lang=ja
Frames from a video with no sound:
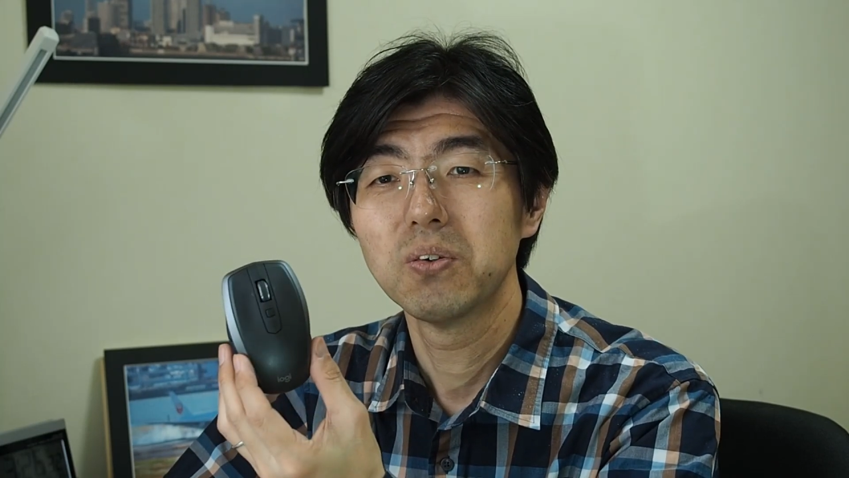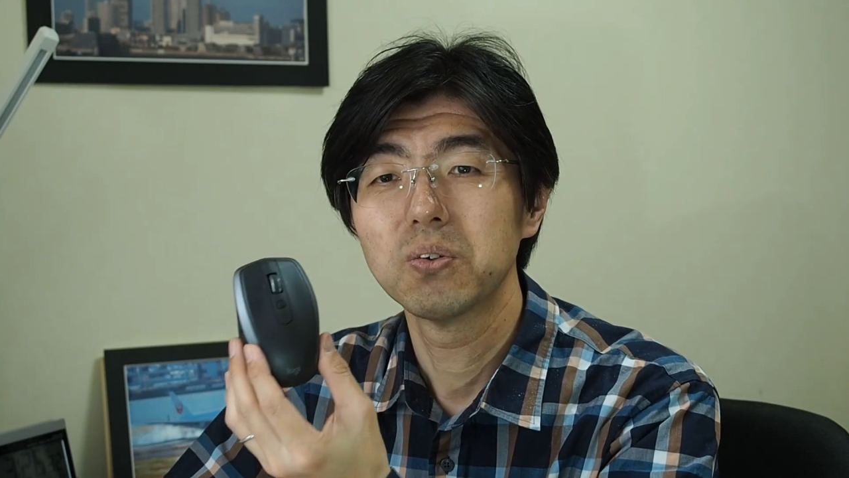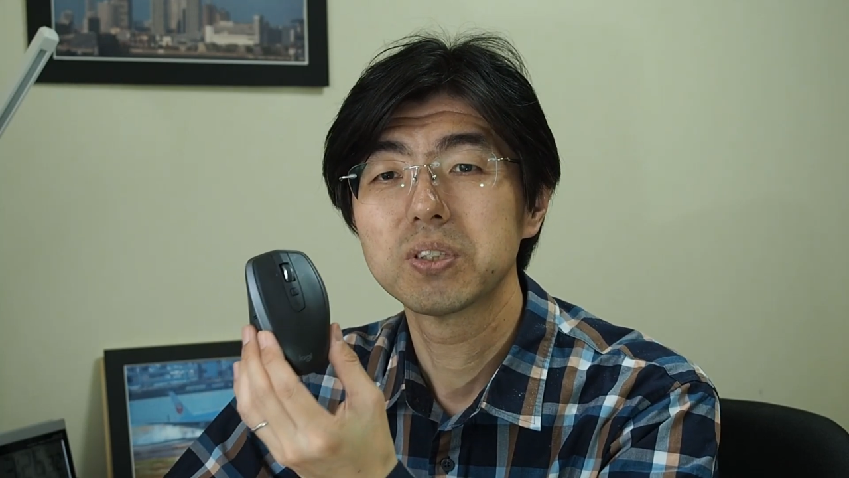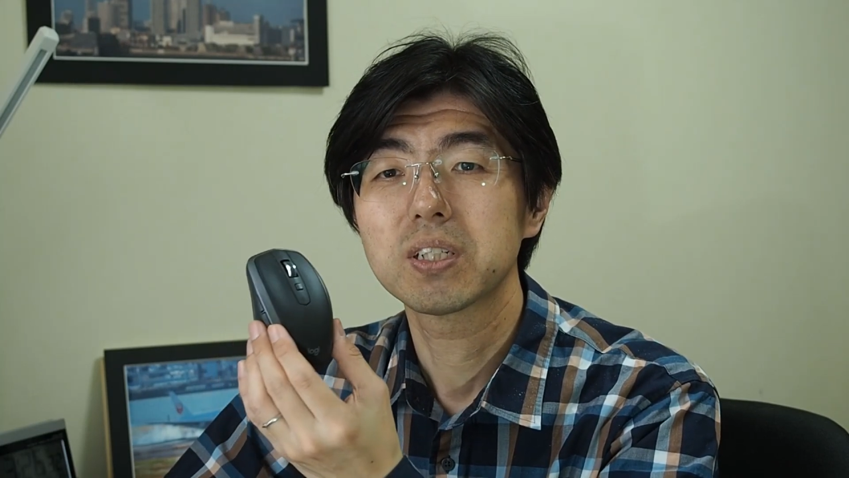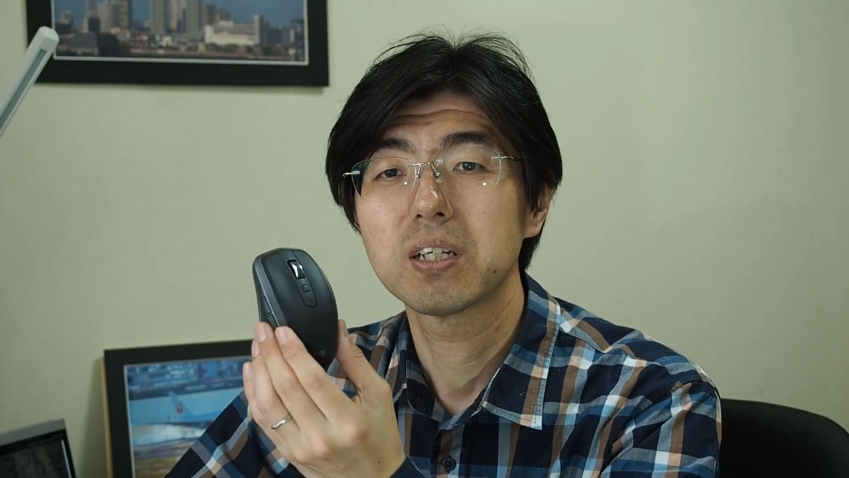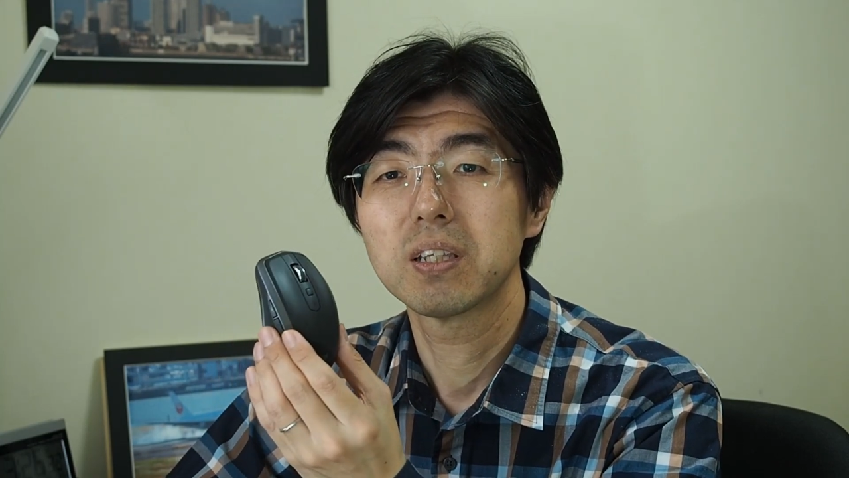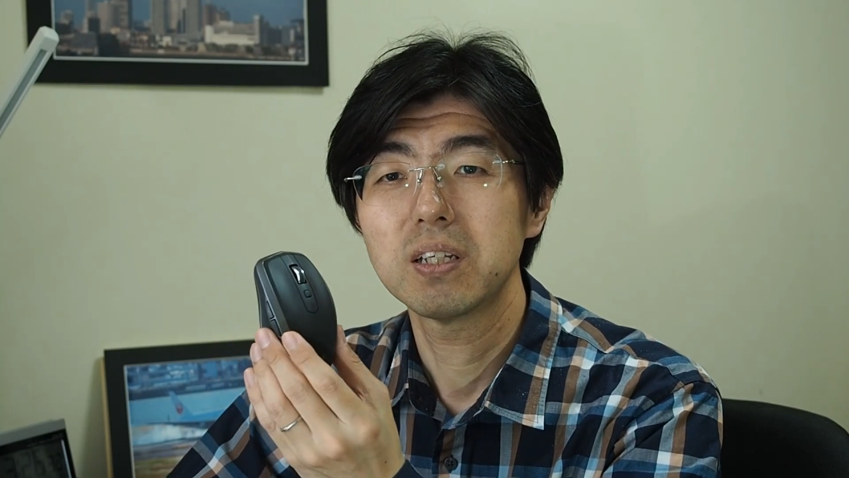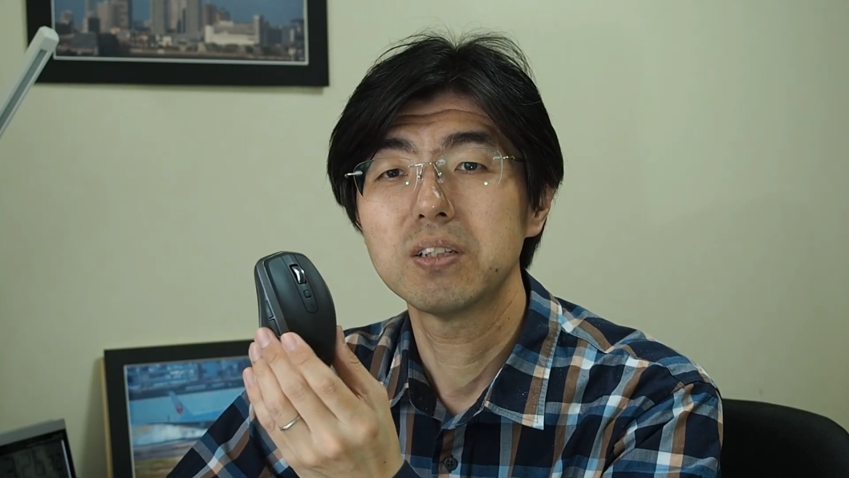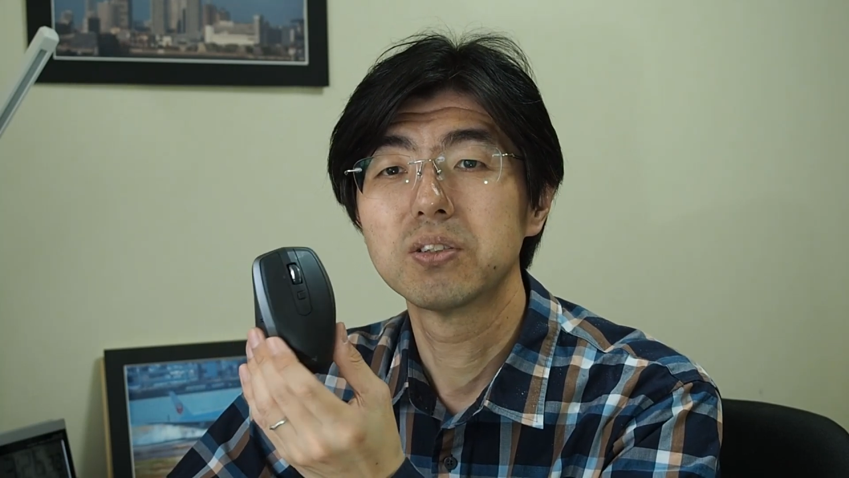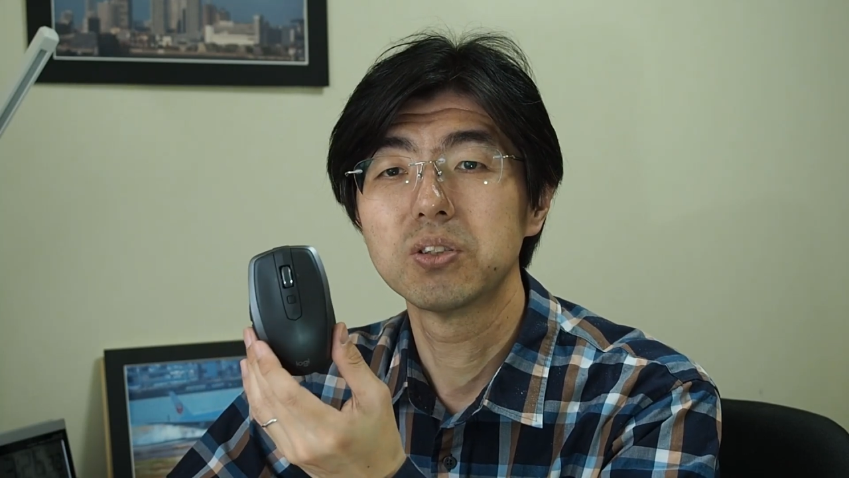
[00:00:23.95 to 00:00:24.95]
を使っ
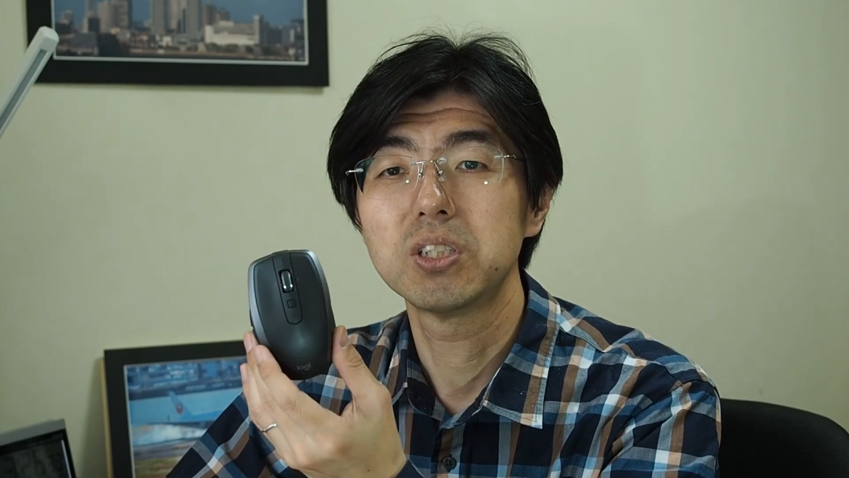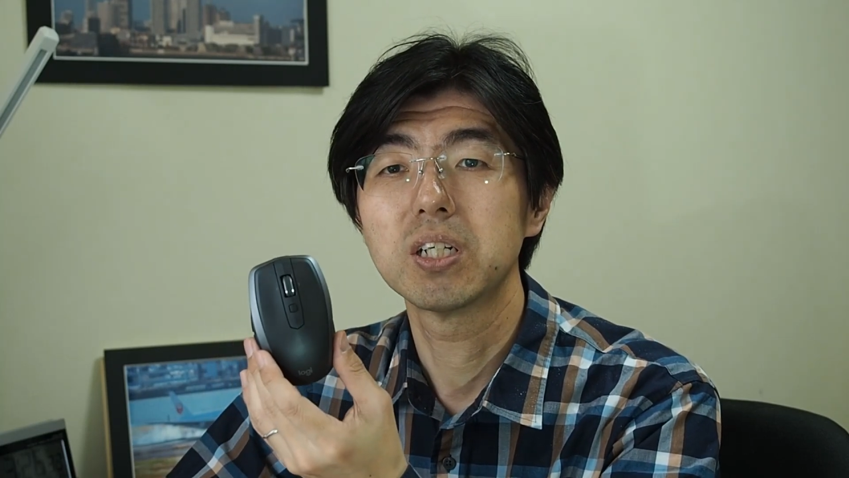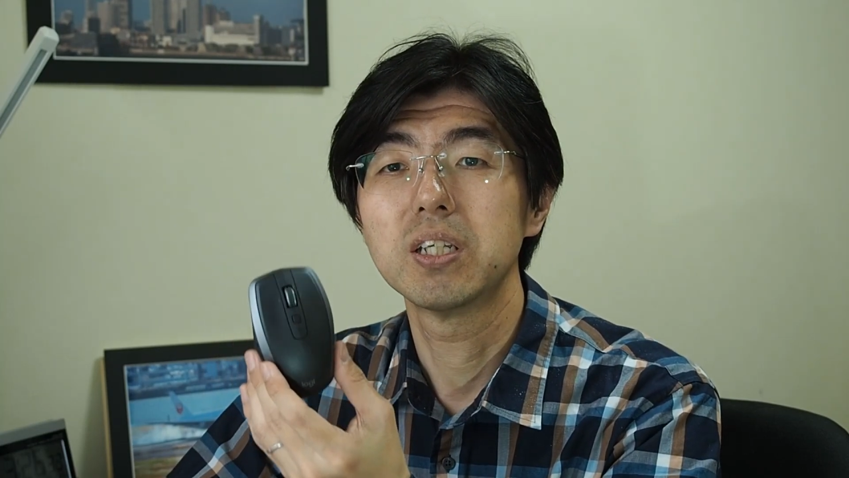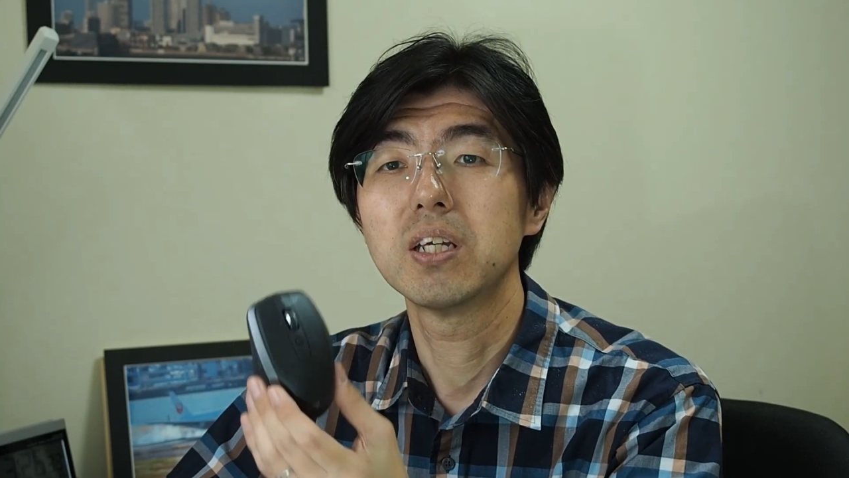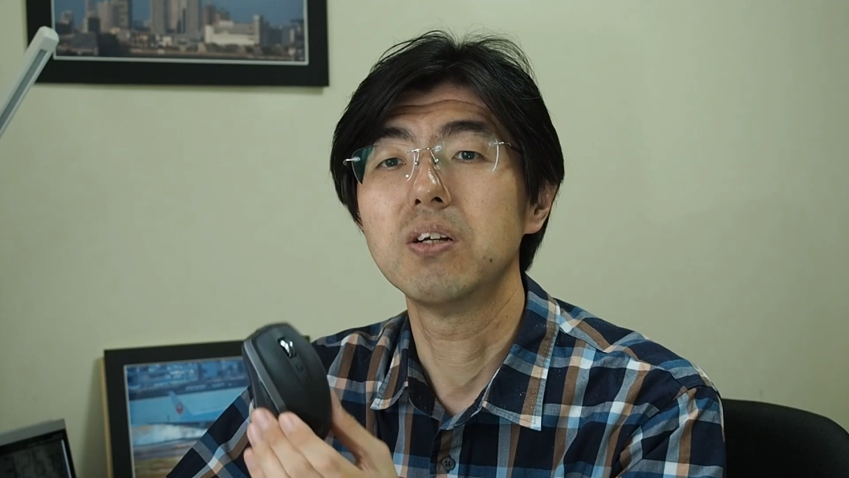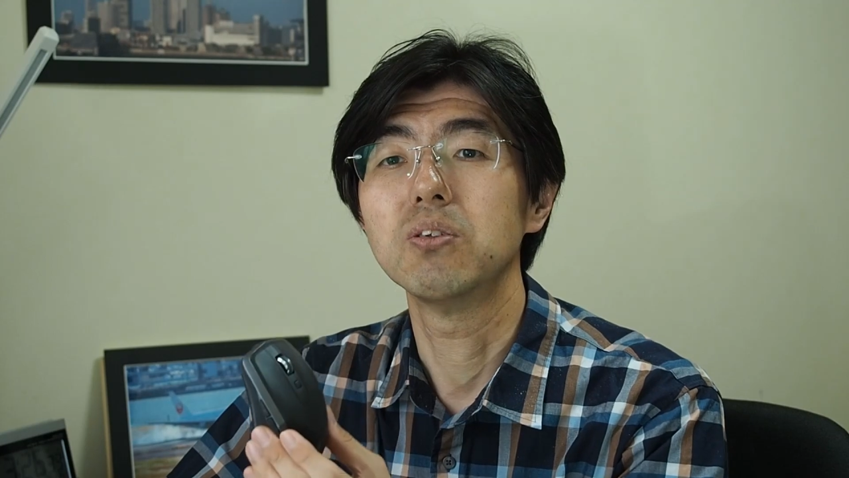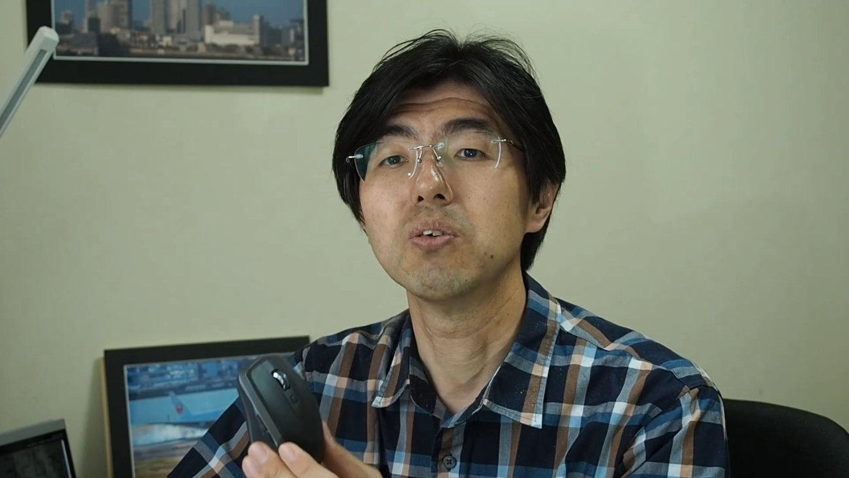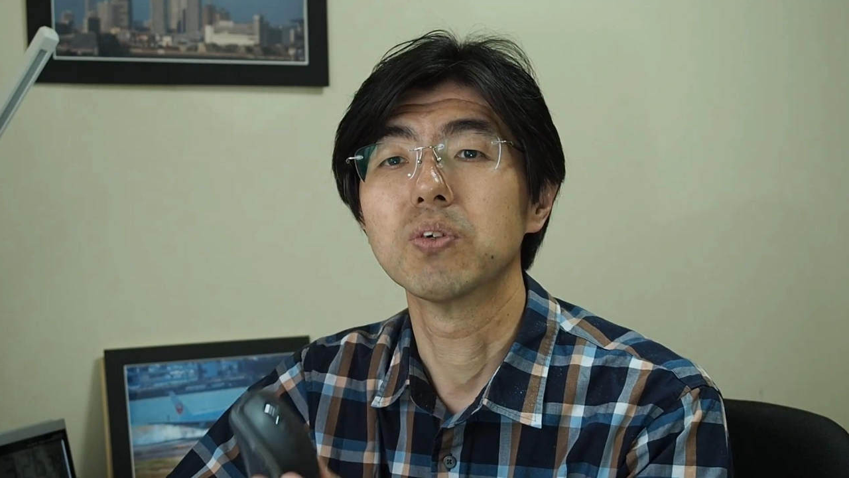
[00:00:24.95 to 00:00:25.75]
て通信ができるとい